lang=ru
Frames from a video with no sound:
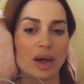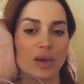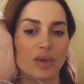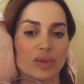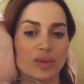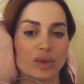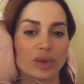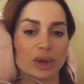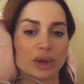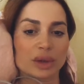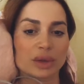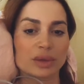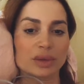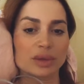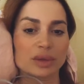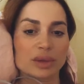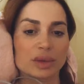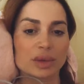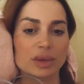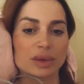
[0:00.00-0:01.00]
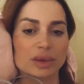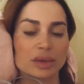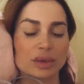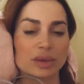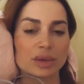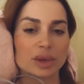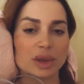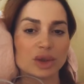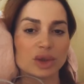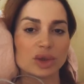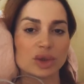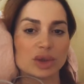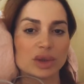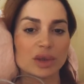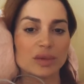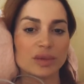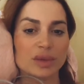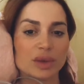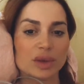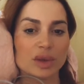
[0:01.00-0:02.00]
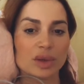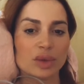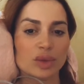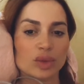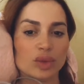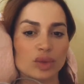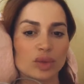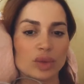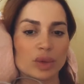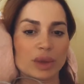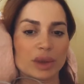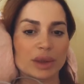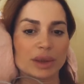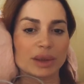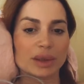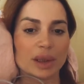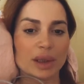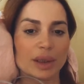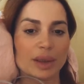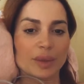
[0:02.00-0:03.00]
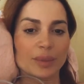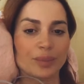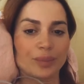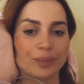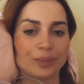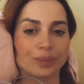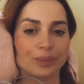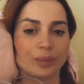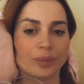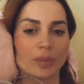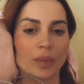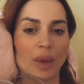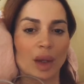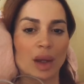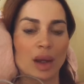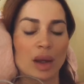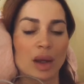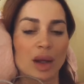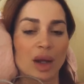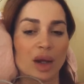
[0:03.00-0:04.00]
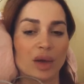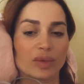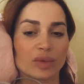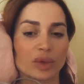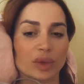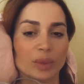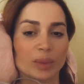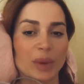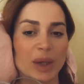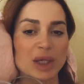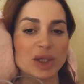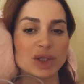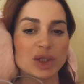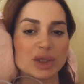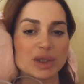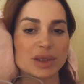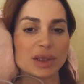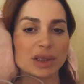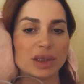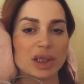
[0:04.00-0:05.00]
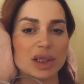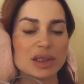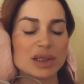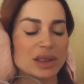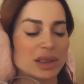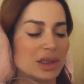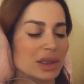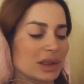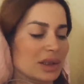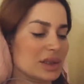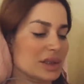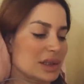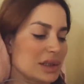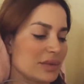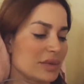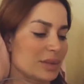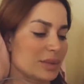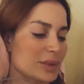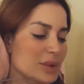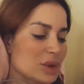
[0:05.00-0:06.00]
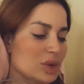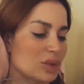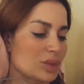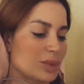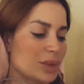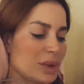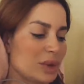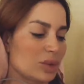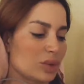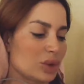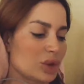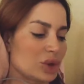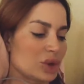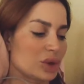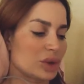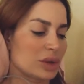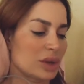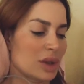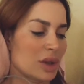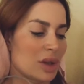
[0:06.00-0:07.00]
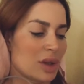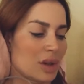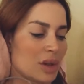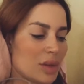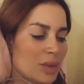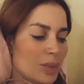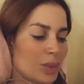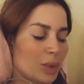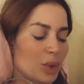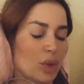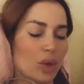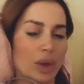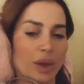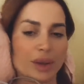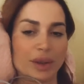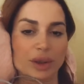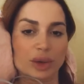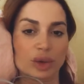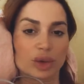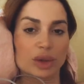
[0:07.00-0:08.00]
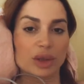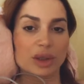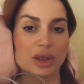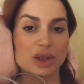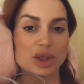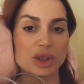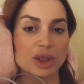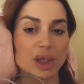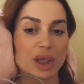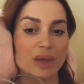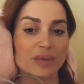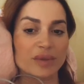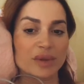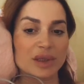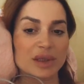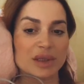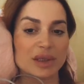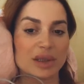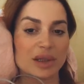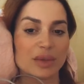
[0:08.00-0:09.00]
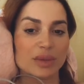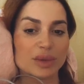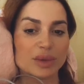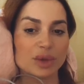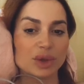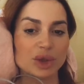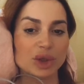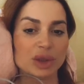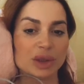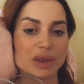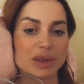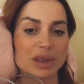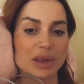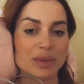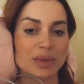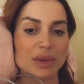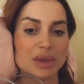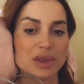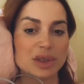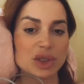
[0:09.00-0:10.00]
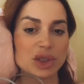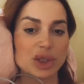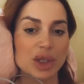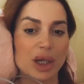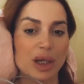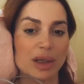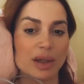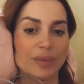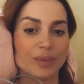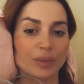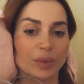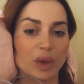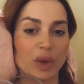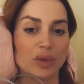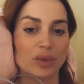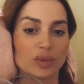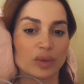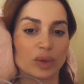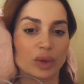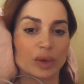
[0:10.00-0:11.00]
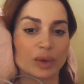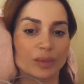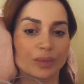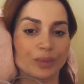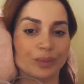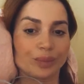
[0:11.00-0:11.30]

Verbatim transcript: Вот. Так что завтра улетаем. Вот, Паша, согласна, некрасиво поступил, очень плохо, никто не ожидал, видите, как бы случилось там, где не ждали, вот.